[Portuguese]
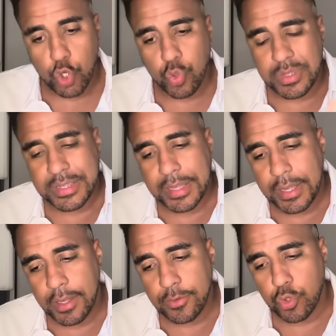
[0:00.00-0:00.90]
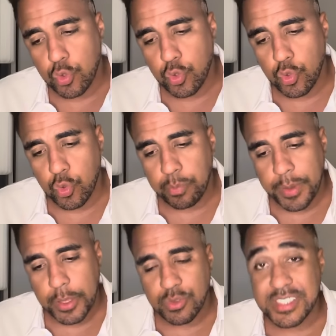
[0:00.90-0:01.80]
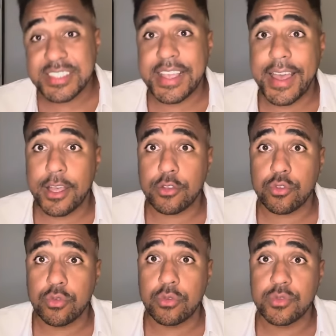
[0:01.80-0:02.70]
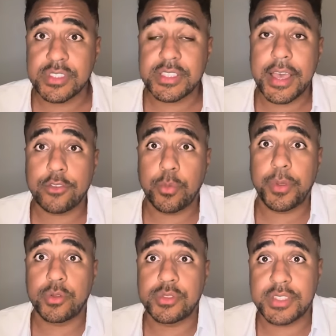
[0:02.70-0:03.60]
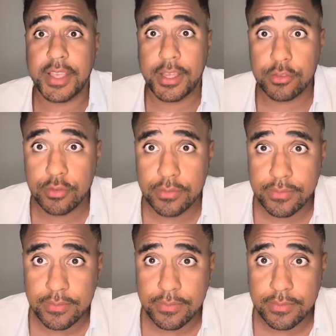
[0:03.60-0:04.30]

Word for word: lutando pelo certo, o certo pelo certo,